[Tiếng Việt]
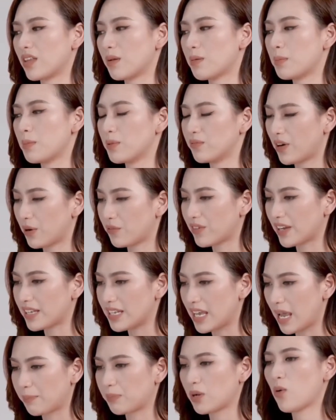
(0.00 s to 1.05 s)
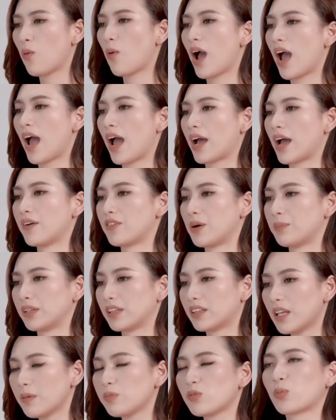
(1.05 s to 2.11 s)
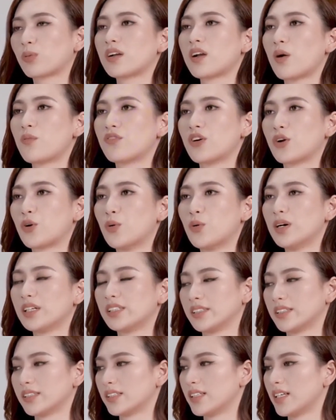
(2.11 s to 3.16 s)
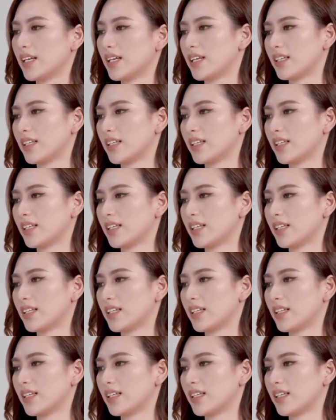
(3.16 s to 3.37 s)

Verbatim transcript: nhưng mà mình vẫn phải dẹp nó qua và mình tiếp tục cái công việc của mình